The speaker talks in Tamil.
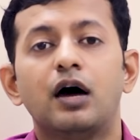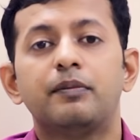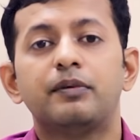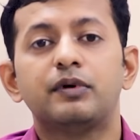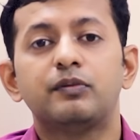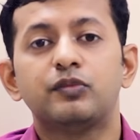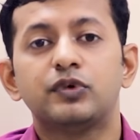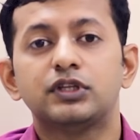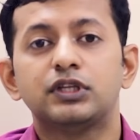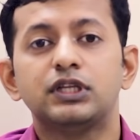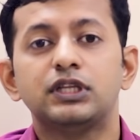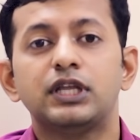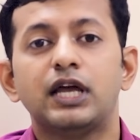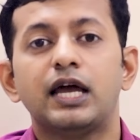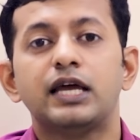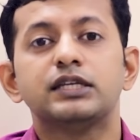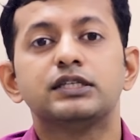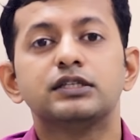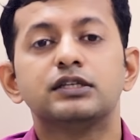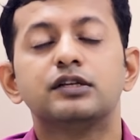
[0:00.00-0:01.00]
அப்புறம் பார்த்தா அந்த
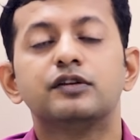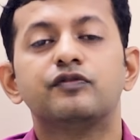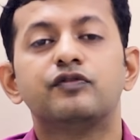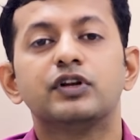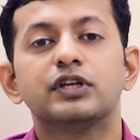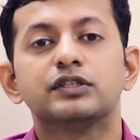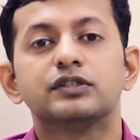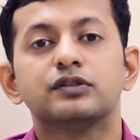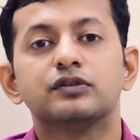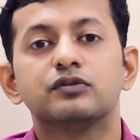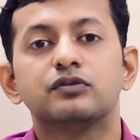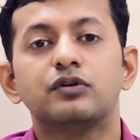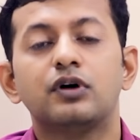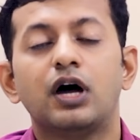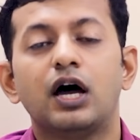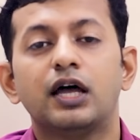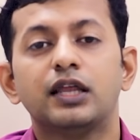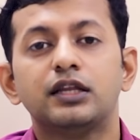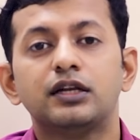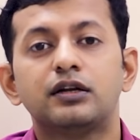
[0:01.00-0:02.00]
ஆசிட் ரிஃப்ளெக்ஸ் இருக்கும்
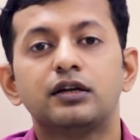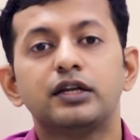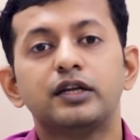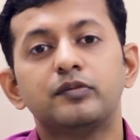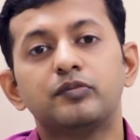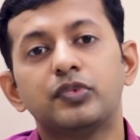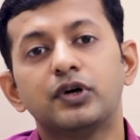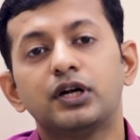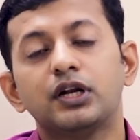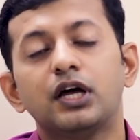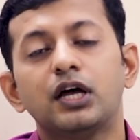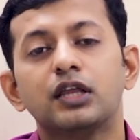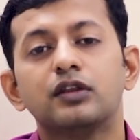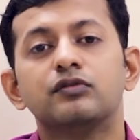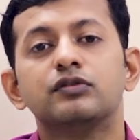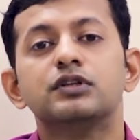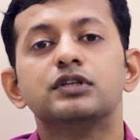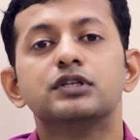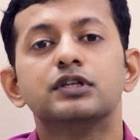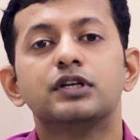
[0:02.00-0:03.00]
அதை ட்ரீட் பண்ணால் அது
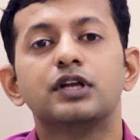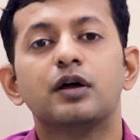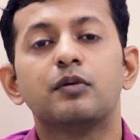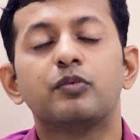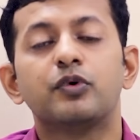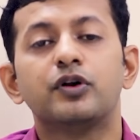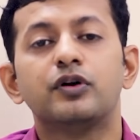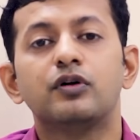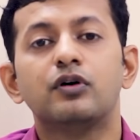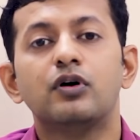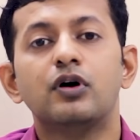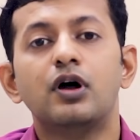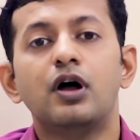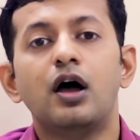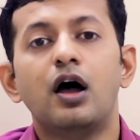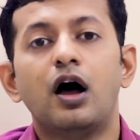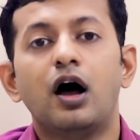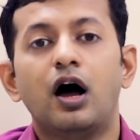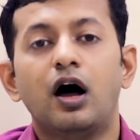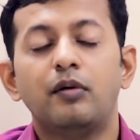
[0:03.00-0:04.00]
வந்து சரியாக போயிடும்
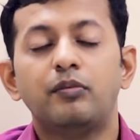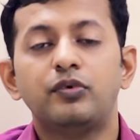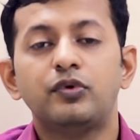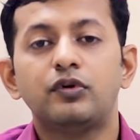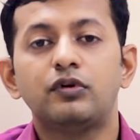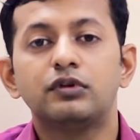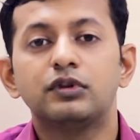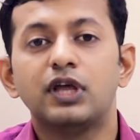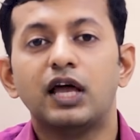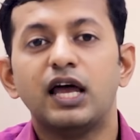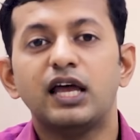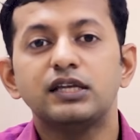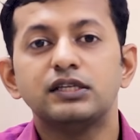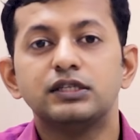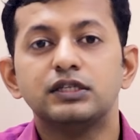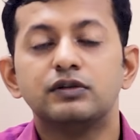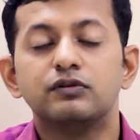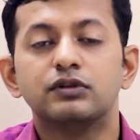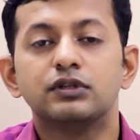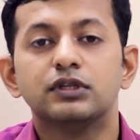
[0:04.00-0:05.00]
அப்புறம் அந்த
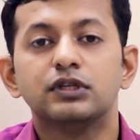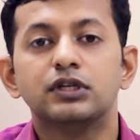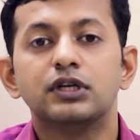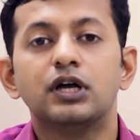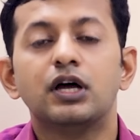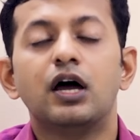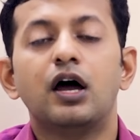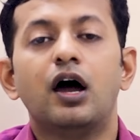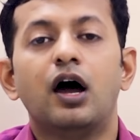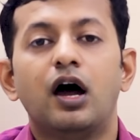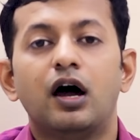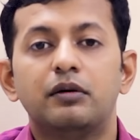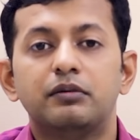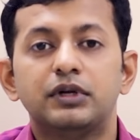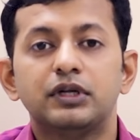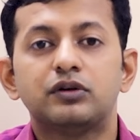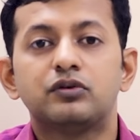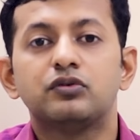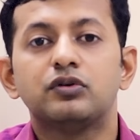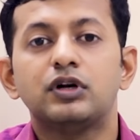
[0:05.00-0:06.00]
ஆசிட் வந்து
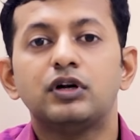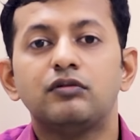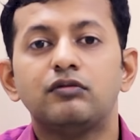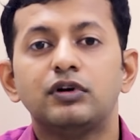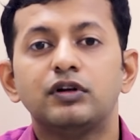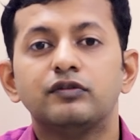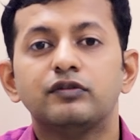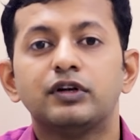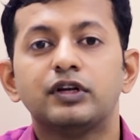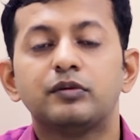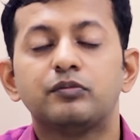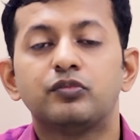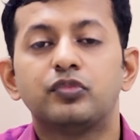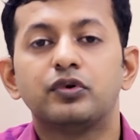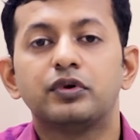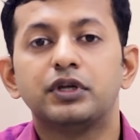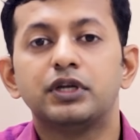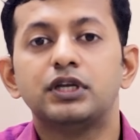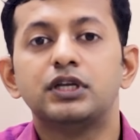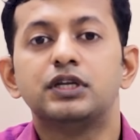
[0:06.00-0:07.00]
அப்படியே குரல் வலை வரைக்கும்
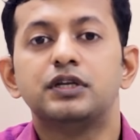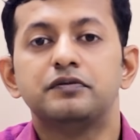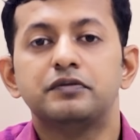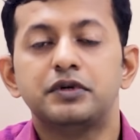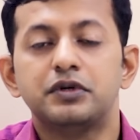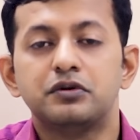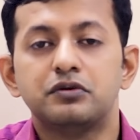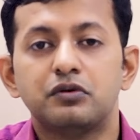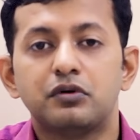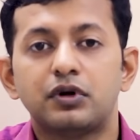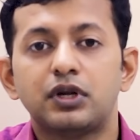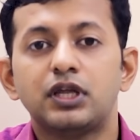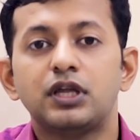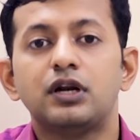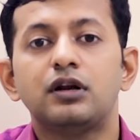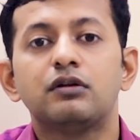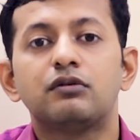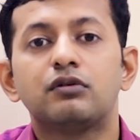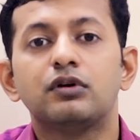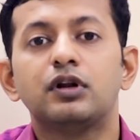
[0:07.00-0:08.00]
போய் ஈவன்
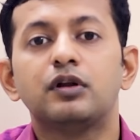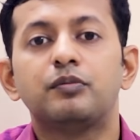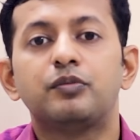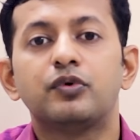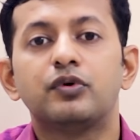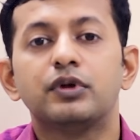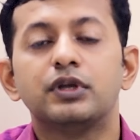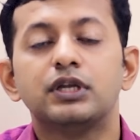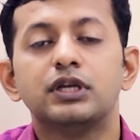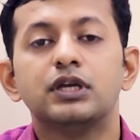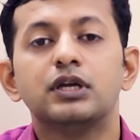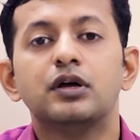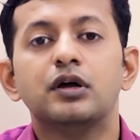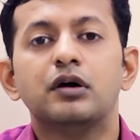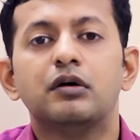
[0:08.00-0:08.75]
நுரையீரலுக்குள்ளே போய்